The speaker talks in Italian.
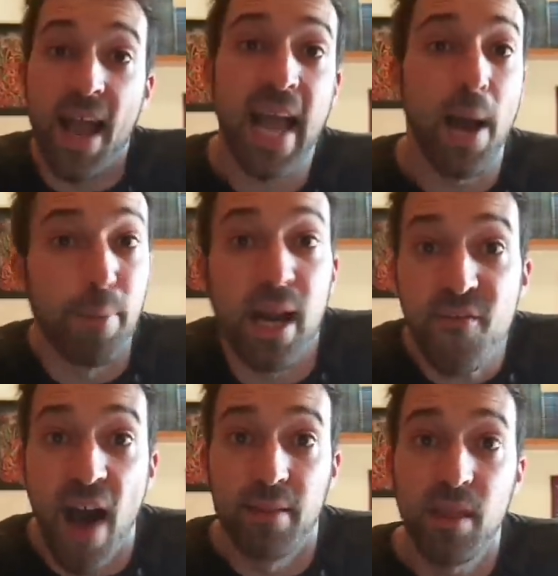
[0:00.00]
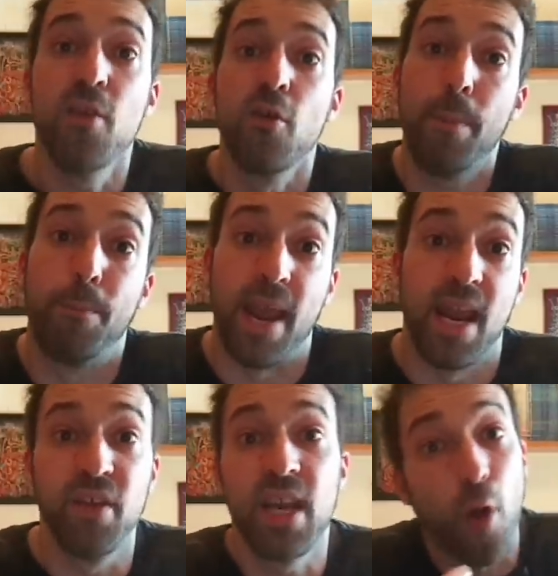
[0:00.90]
gambe levate non appena
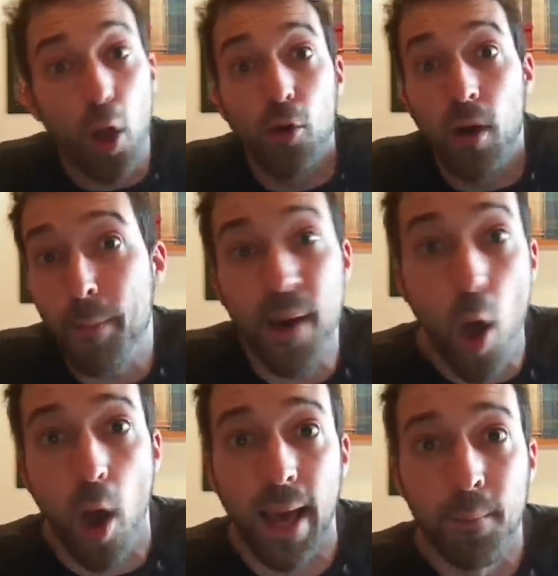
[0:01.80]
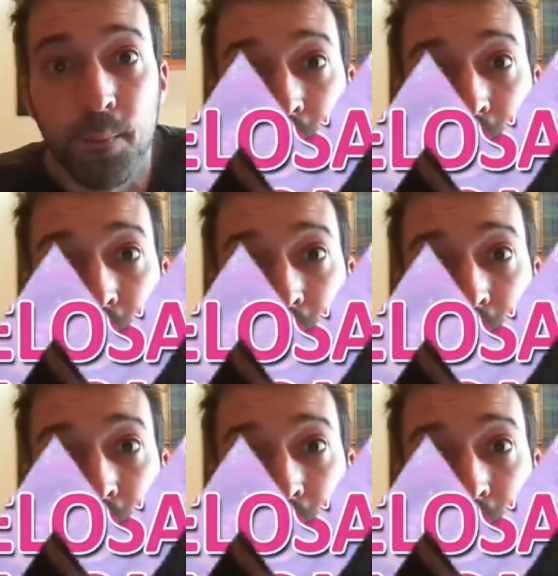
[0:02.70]
vi rivolgono la parola.